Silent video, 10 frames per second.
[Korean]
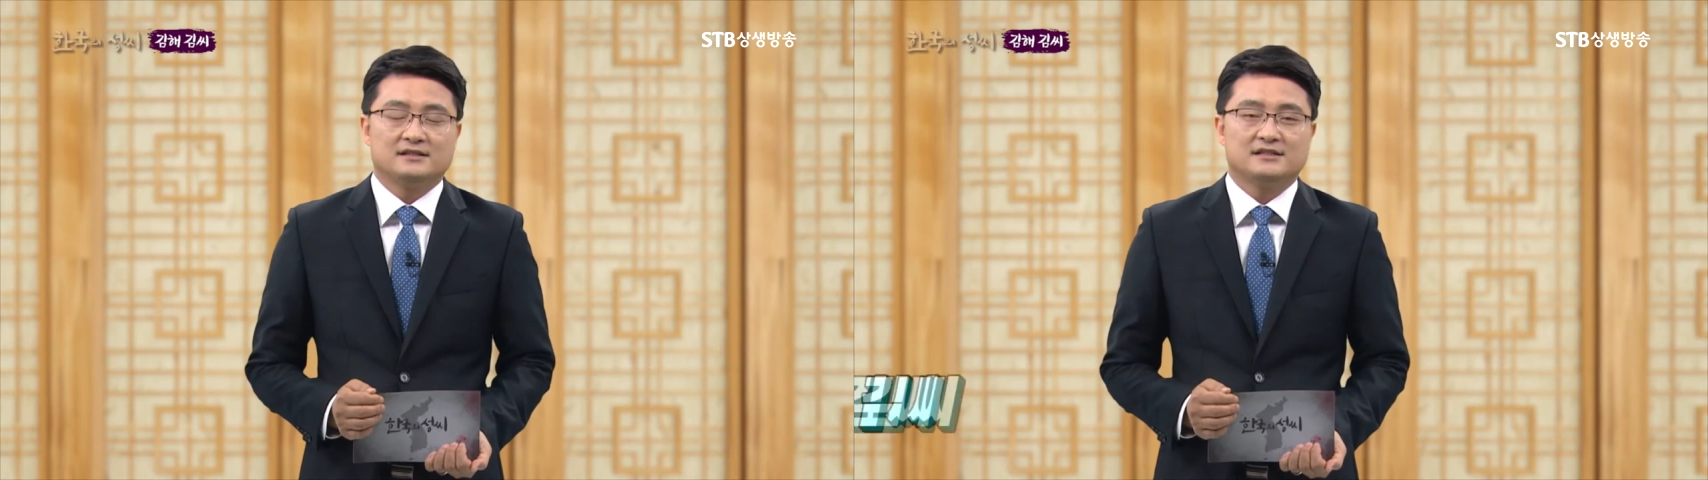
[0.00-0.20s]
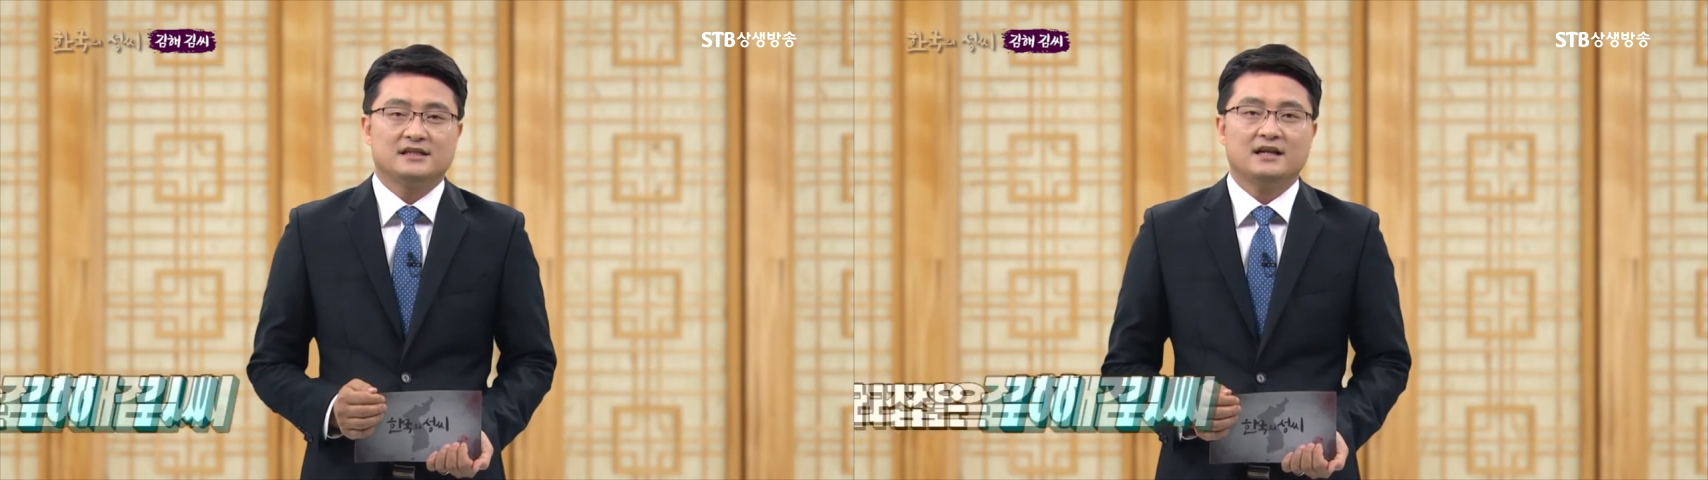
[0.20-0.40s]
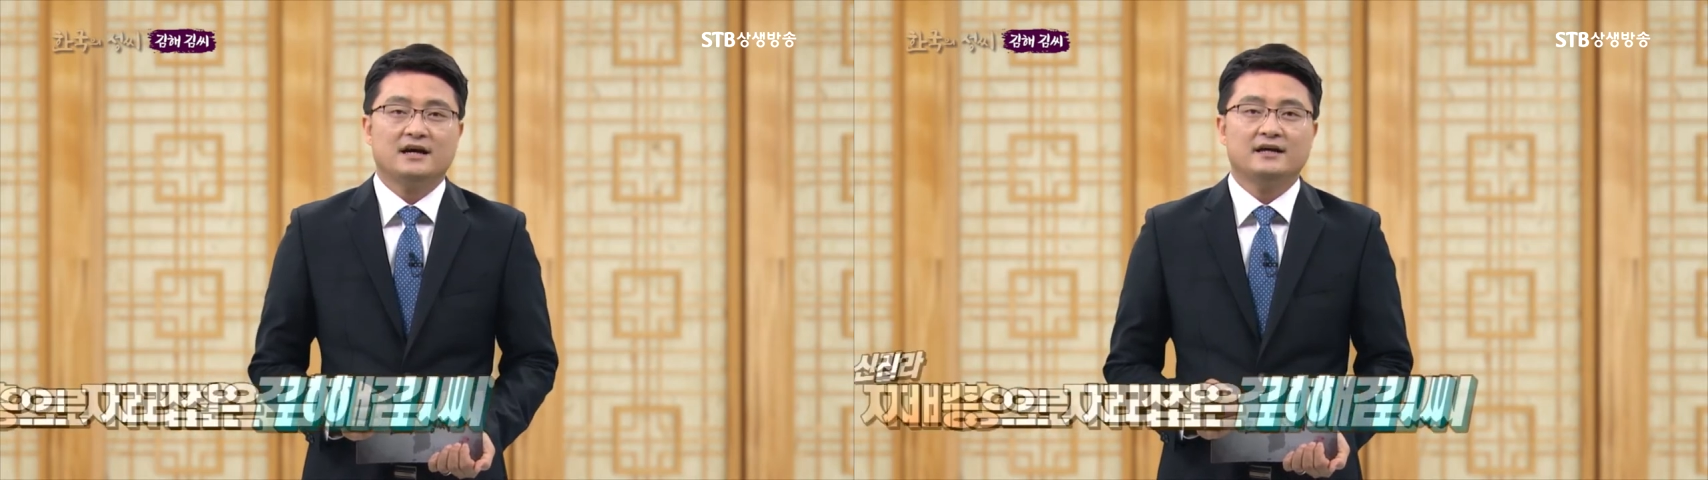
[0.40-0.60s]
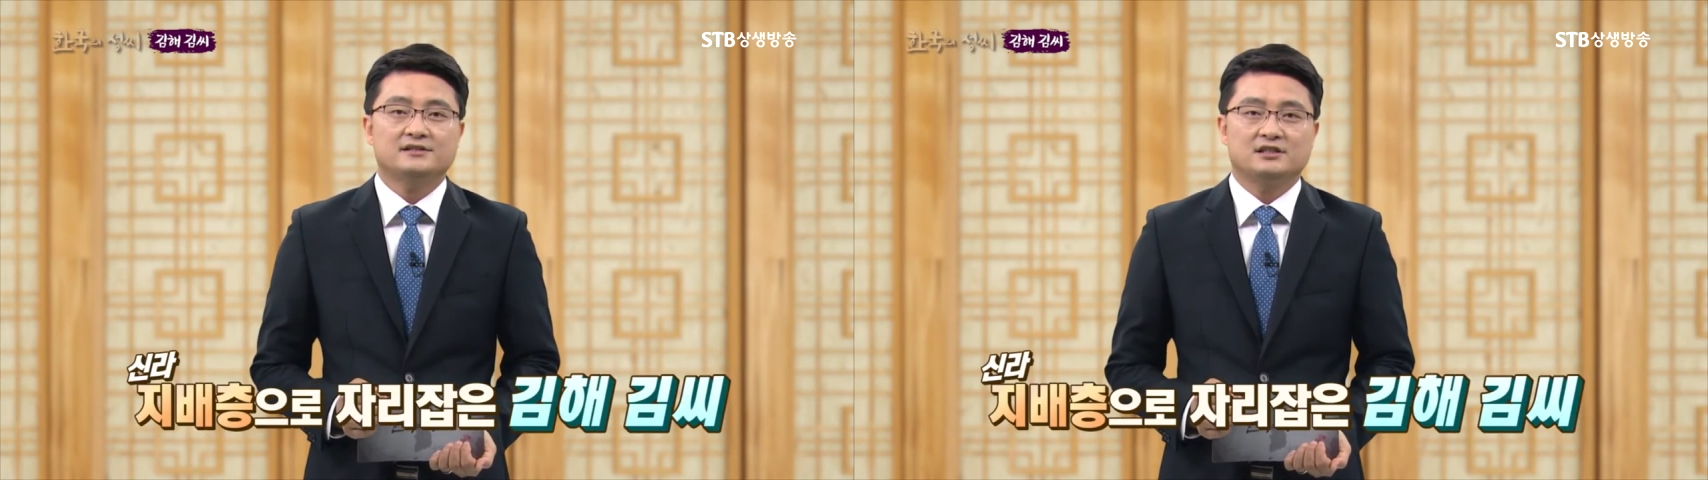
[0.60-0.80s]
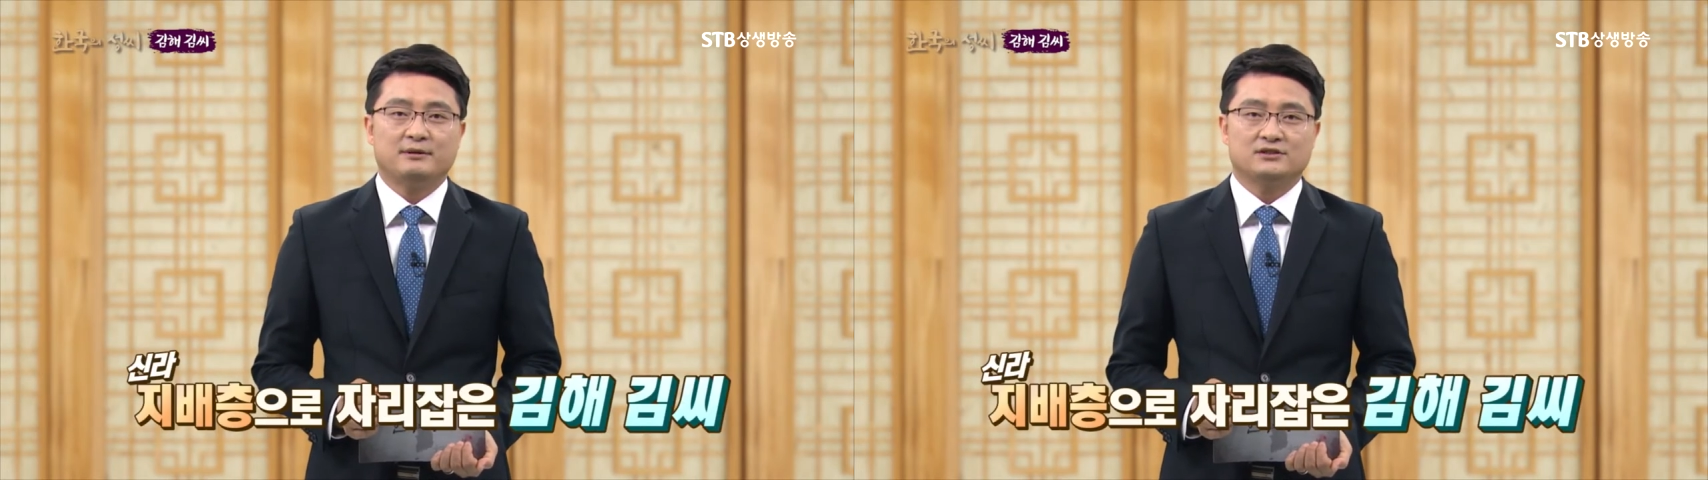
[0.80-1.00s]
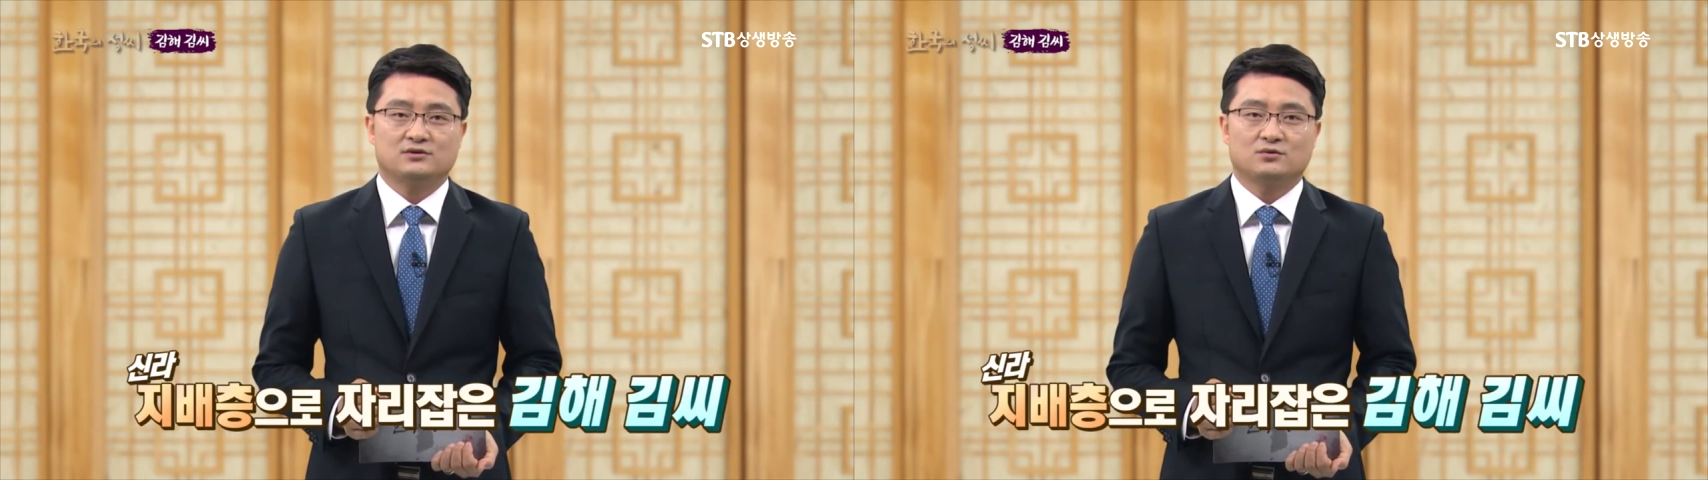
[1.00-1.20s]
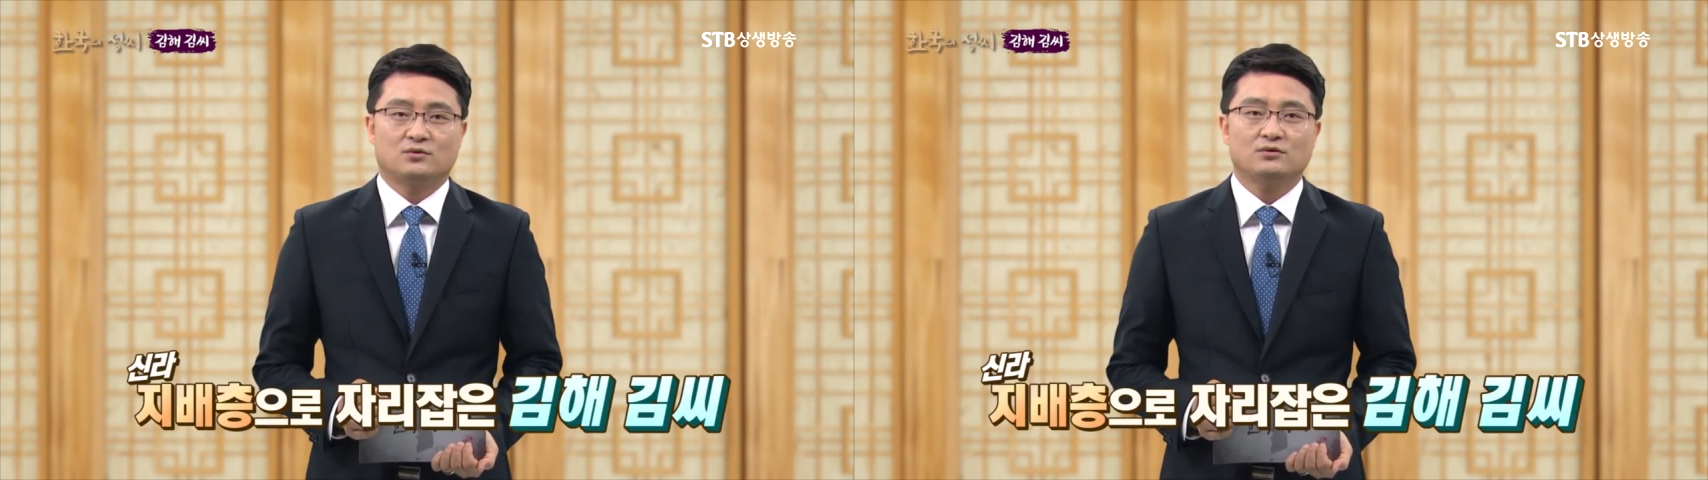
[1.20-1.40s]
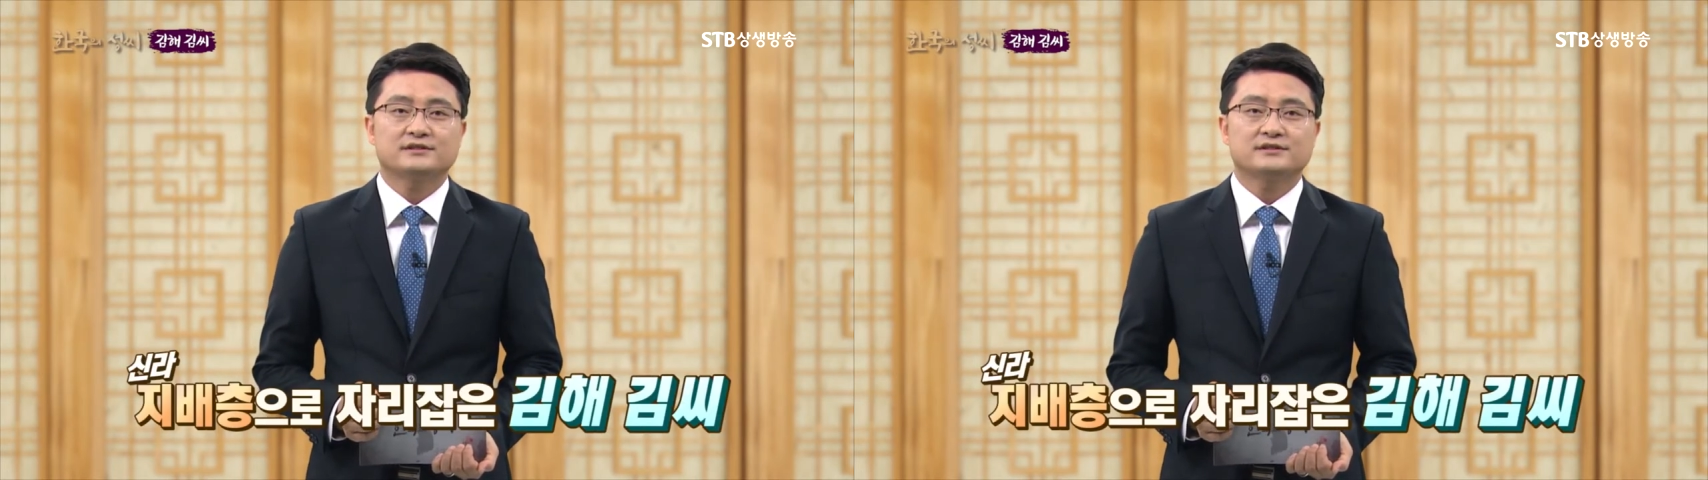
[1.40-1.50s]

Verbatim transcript: 신라의 지배층으로